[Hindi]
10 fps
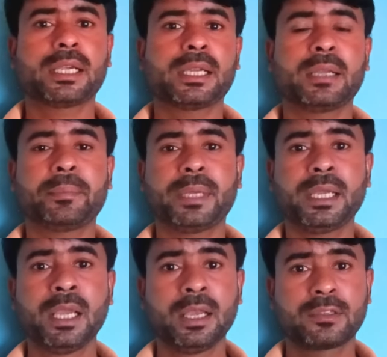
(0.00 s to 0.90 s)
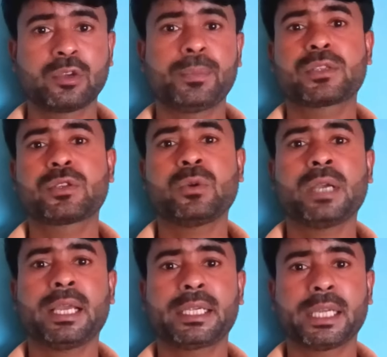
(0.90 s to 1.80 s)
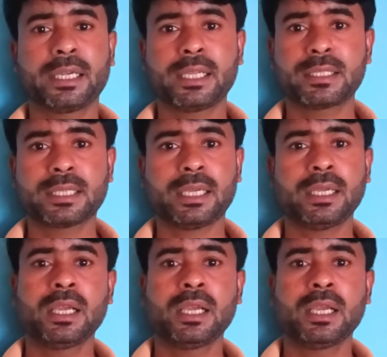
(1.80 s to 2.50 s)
ऐप पे जो बच्चों का अटेंडेंस है